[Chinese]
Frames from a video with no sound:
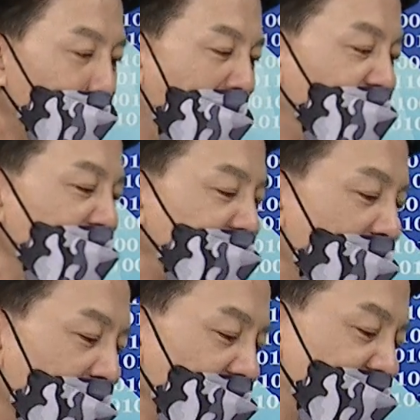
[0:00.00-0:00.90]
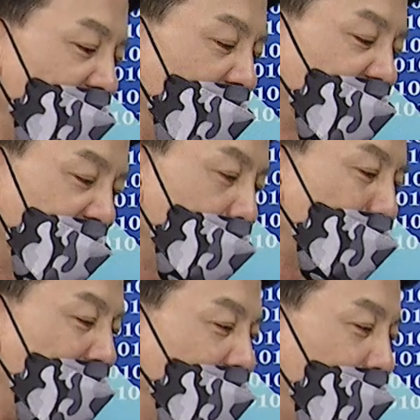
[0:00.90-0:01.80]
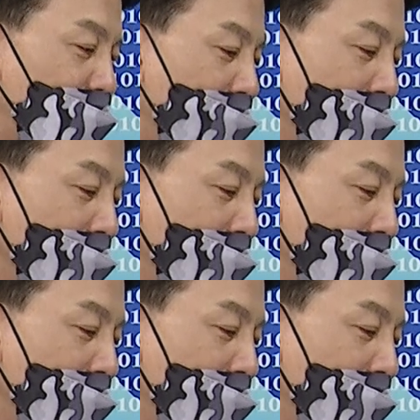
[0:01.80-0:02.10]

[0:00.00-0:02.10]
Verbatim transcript: 百分之二十的人是一般人，